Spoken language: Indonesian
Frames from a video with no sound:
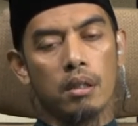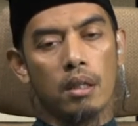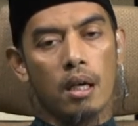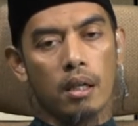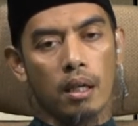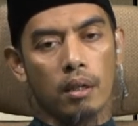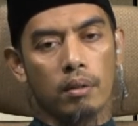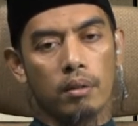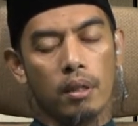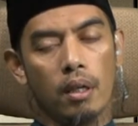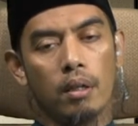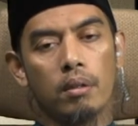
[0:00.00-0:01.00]

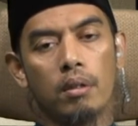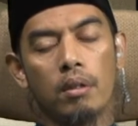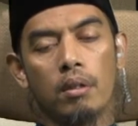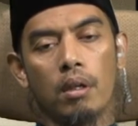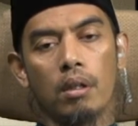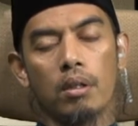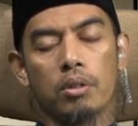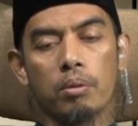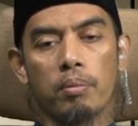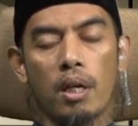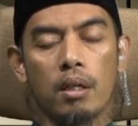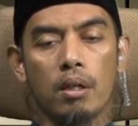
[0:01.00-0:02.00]
dilarang ya. Allah
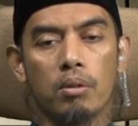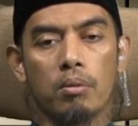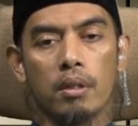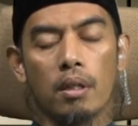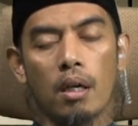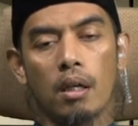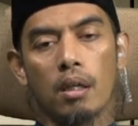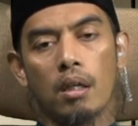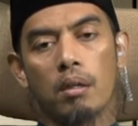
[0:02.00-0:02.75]
Subhanahu wa taala